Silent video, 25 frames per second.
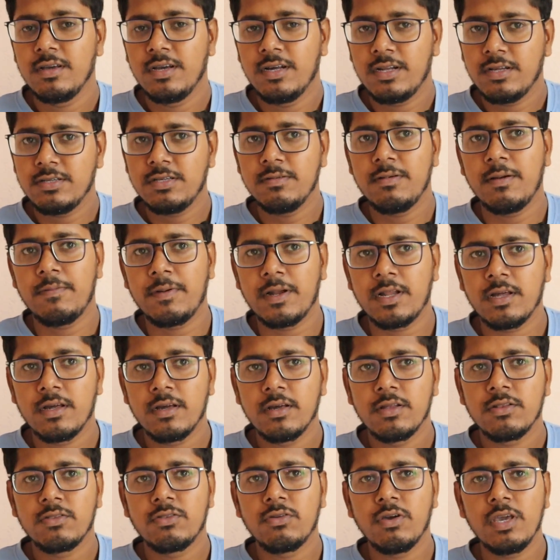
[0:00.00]
এটা হচ্ছে ব্যাপার
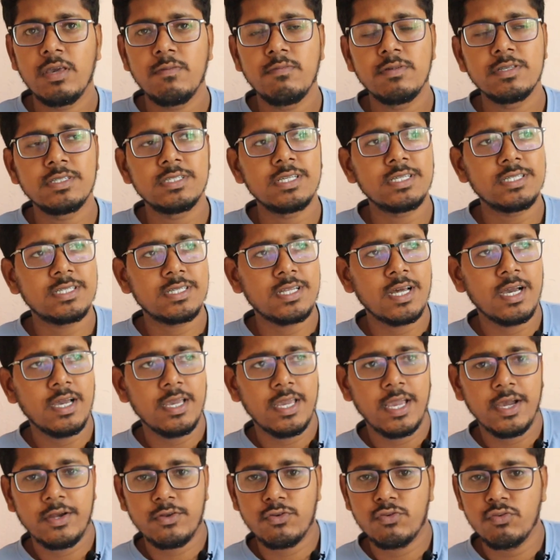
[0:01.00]
তো এই বিজনেসটা
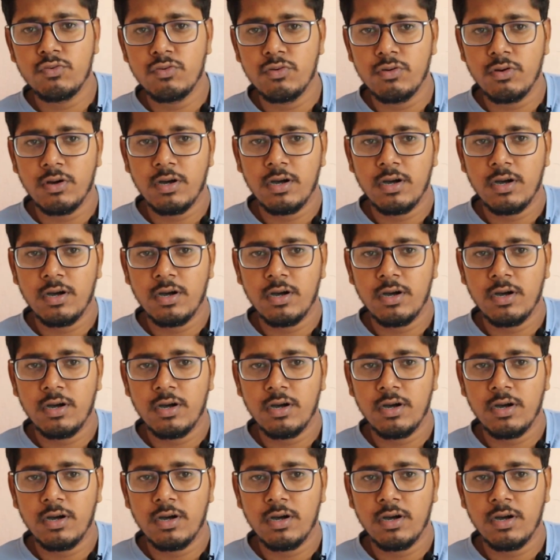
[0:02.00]
একটু